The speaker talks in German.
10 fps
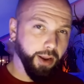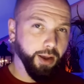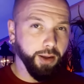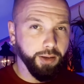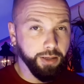
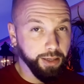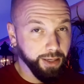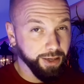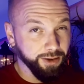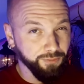er die
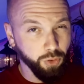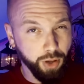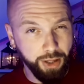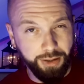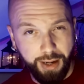
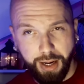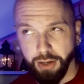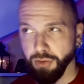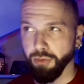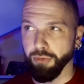
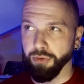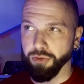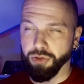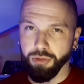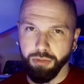Individualität und
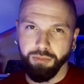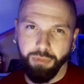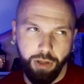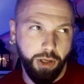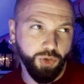
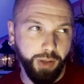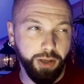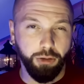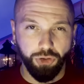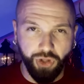die
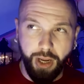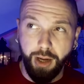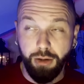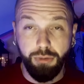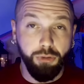entsprechenden
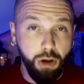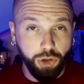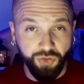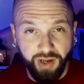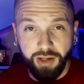Stärken oder auch
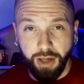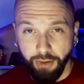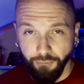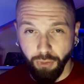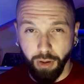Schwächen
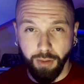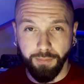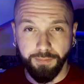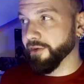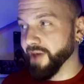hervor
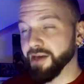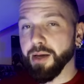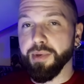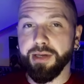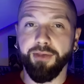und zeigt
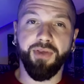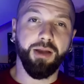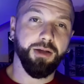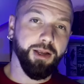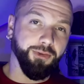damit
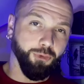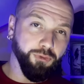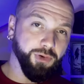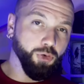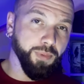letztendlich, so
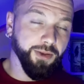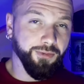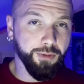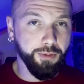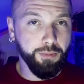wie du
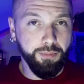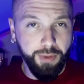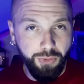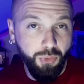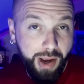bist,
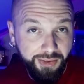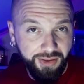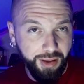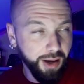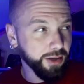bist du
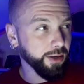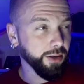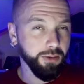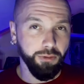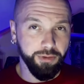
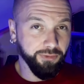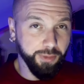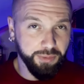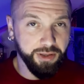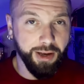einzigartig und es
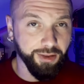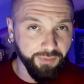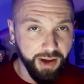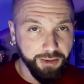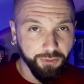gibt dich kein
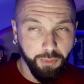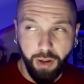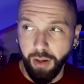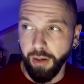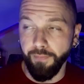zweites
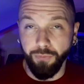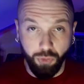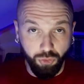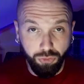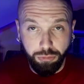Mal.
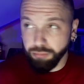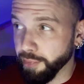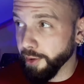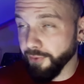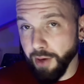Du
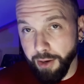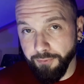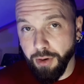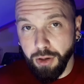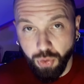bist
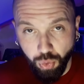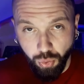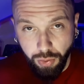einfach du.